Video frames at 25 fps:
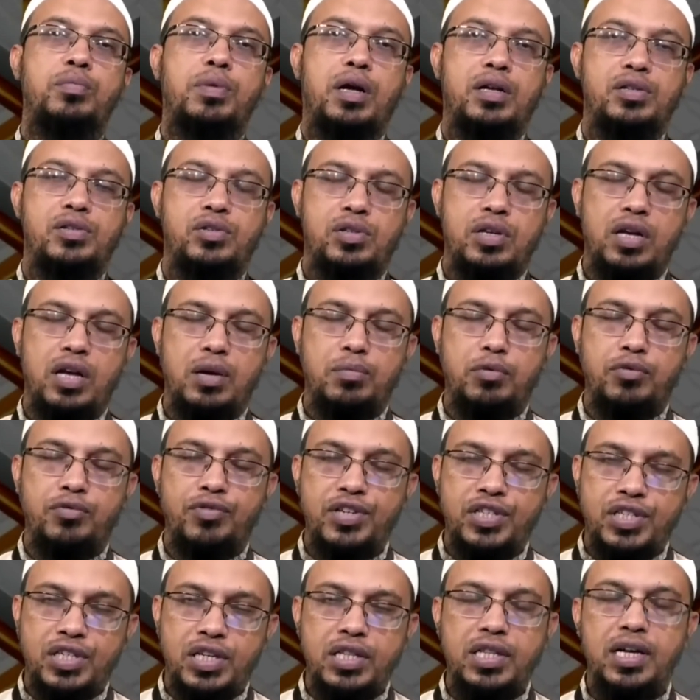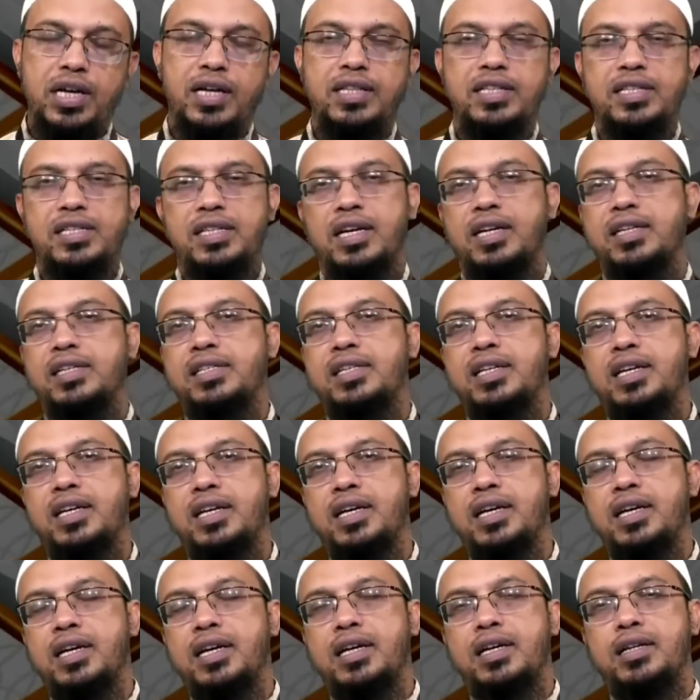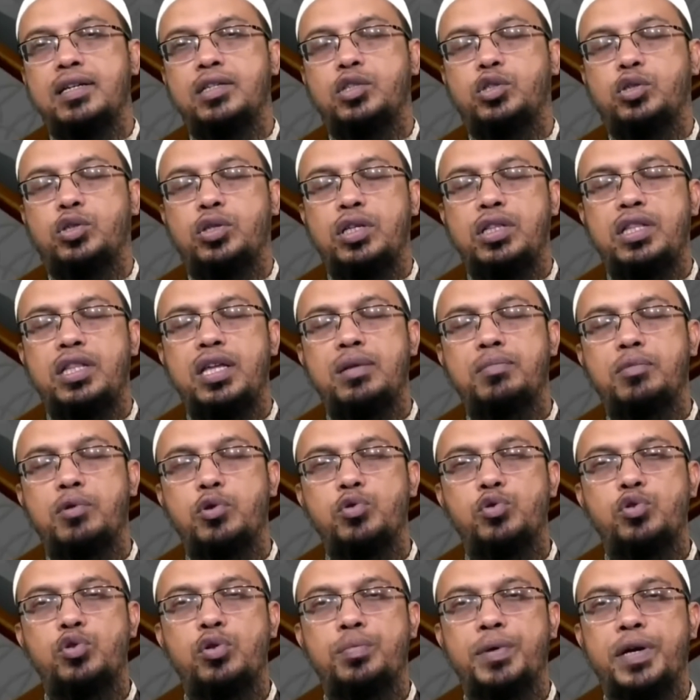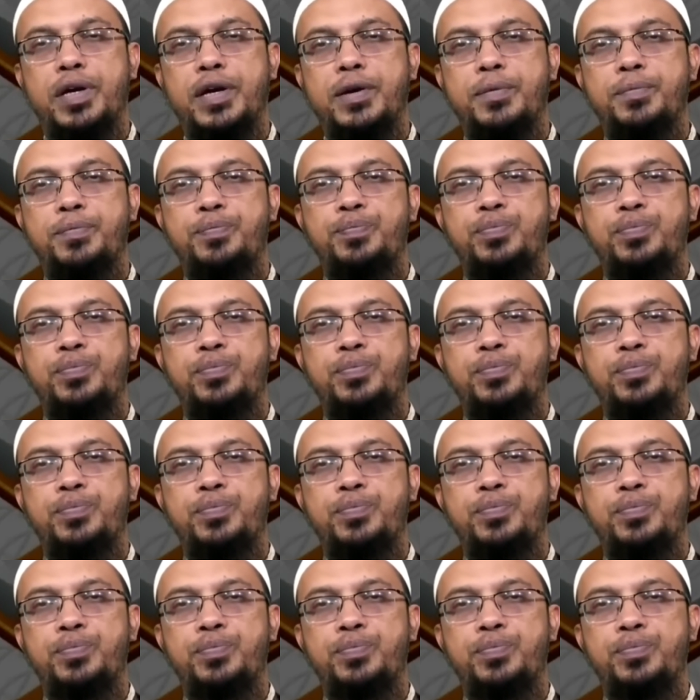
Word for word: বা আসিয়ামু ফির শীতা হাদিসে আসছে শীতের মৌসুমে